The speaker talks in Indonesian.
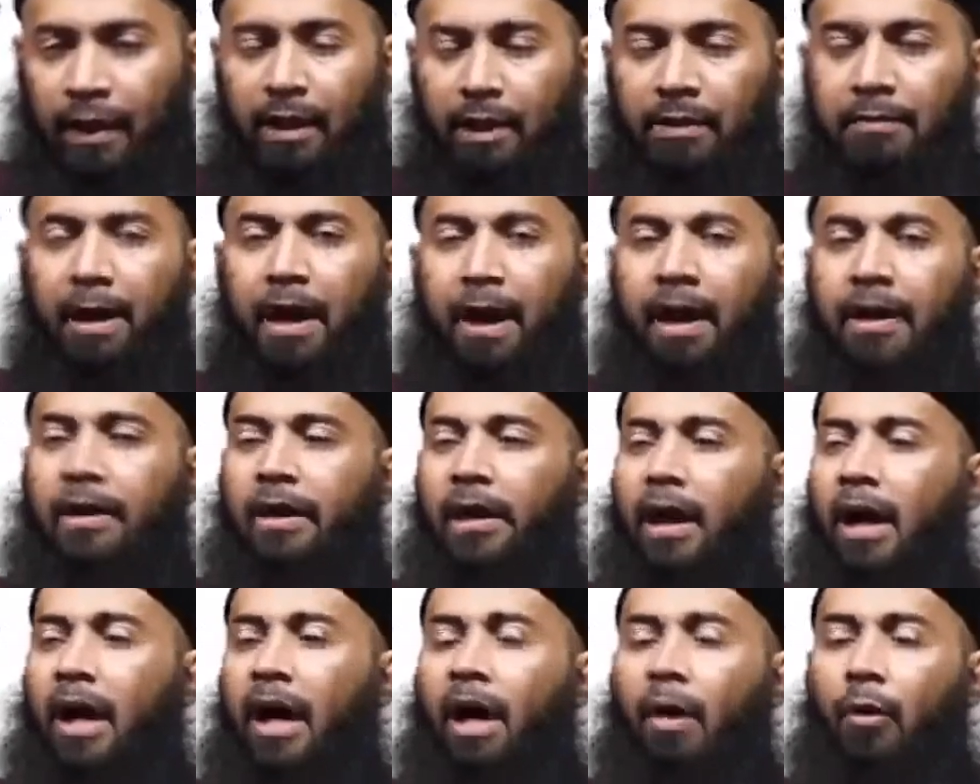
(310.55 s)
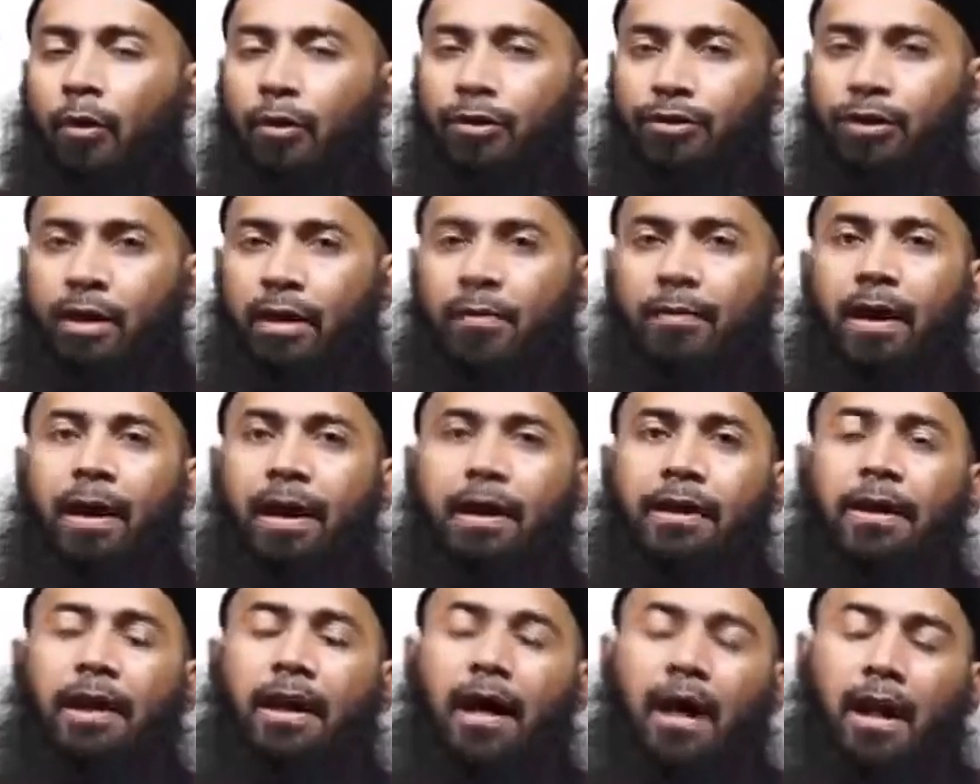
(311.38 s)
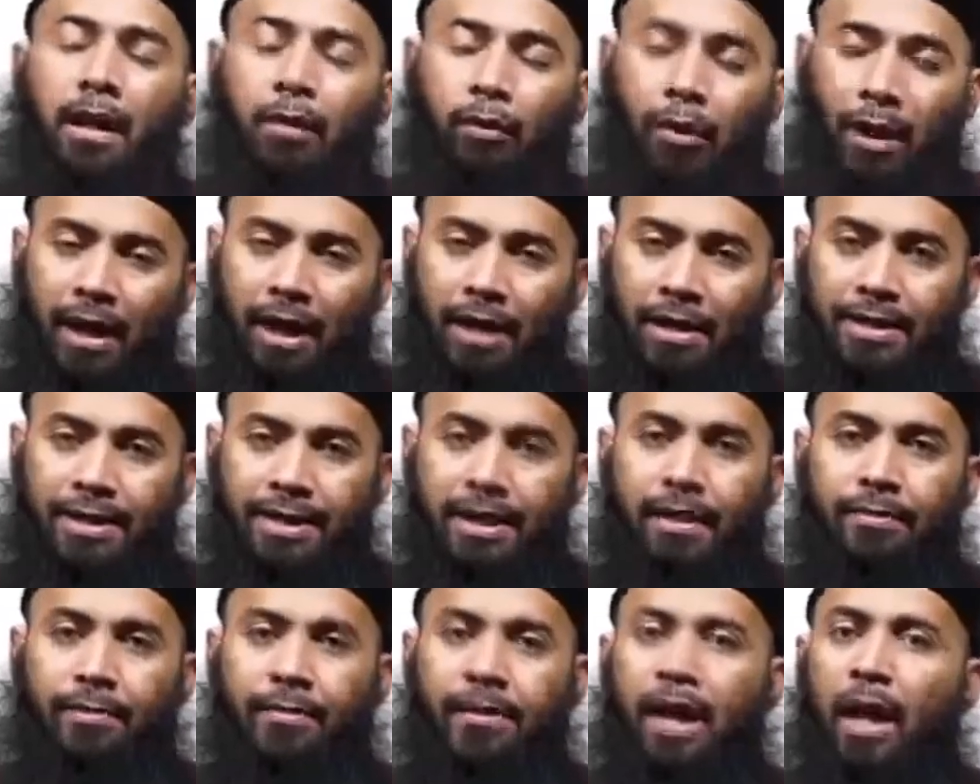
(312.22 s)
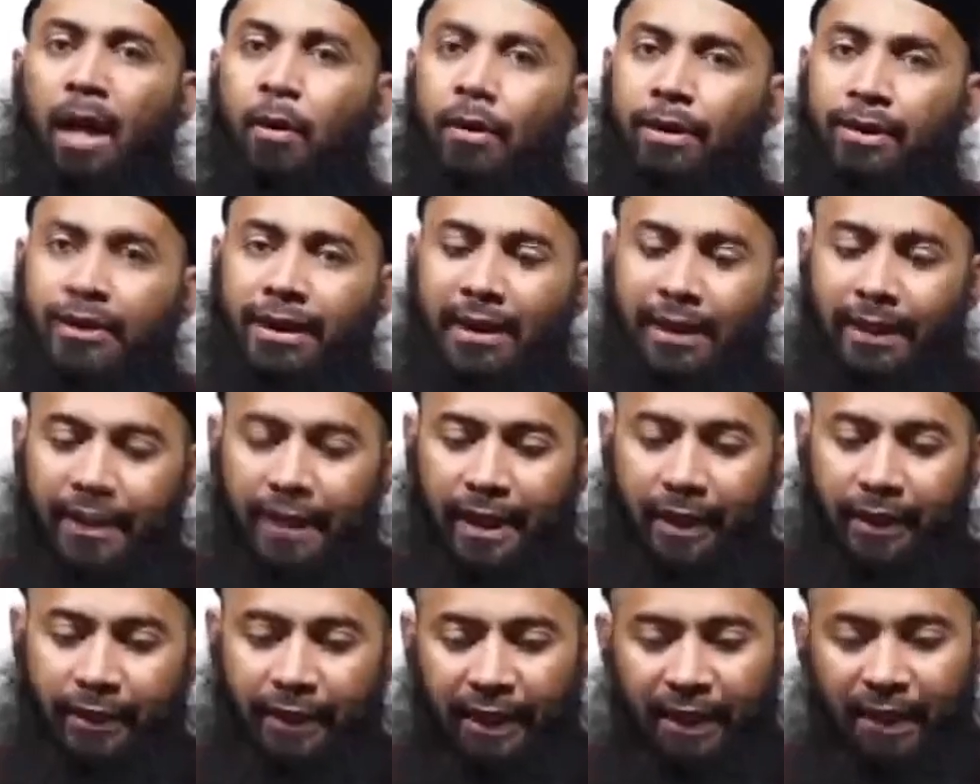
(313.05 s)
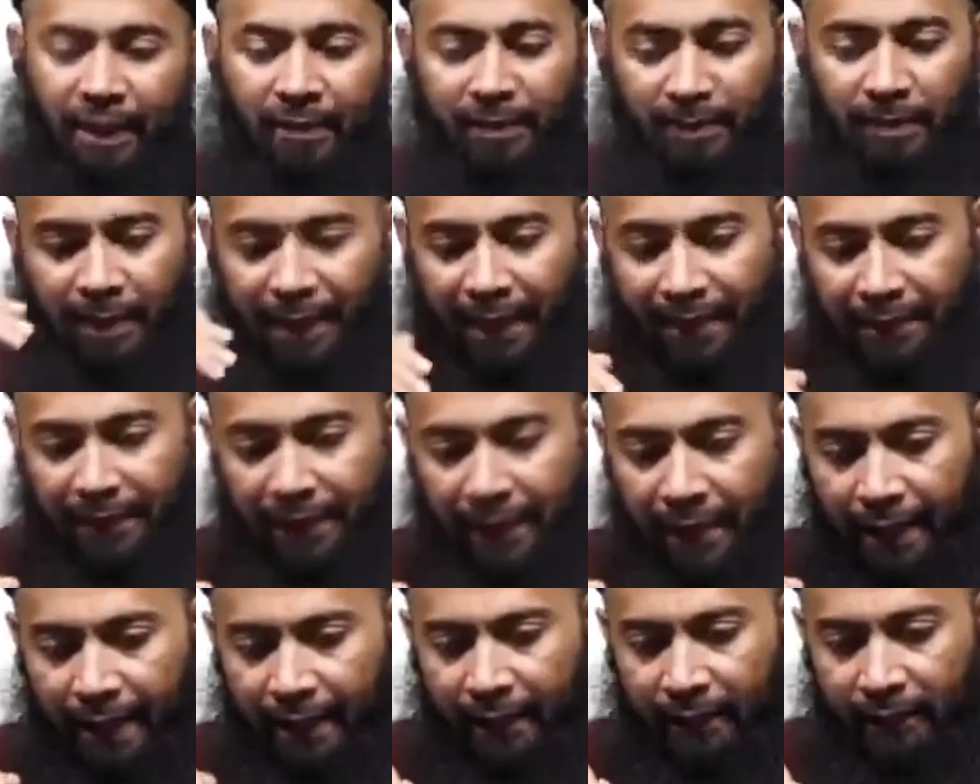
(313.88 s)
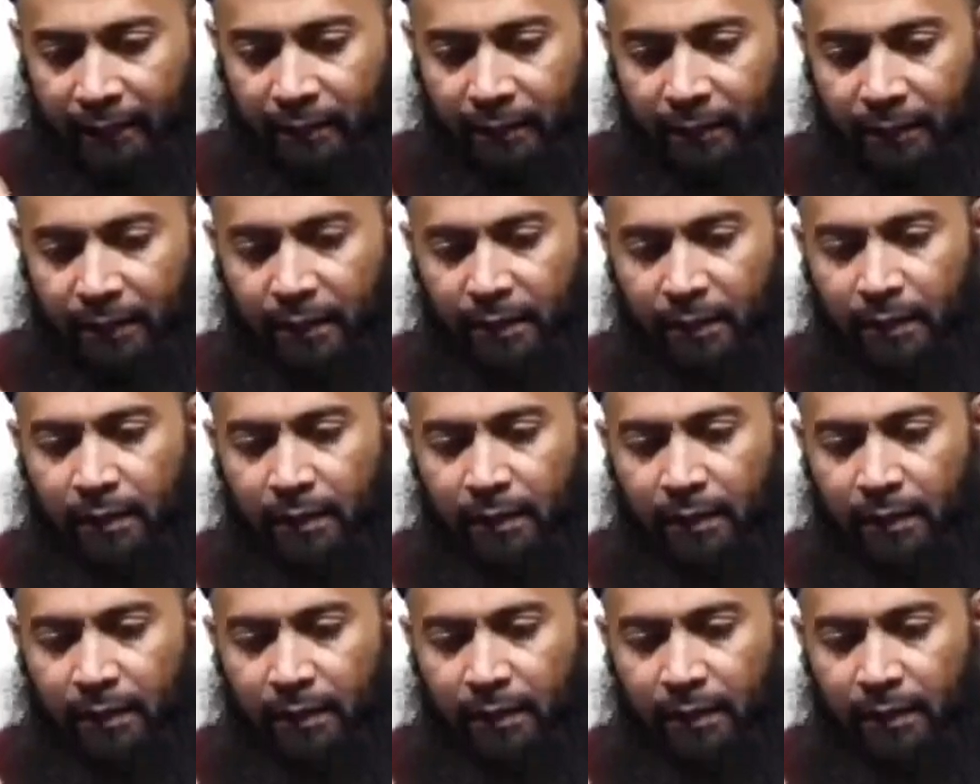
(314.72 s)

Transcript: Lima liha wa jamaliha wa hasabiha wa dinia. Dan Nabi mengatakan,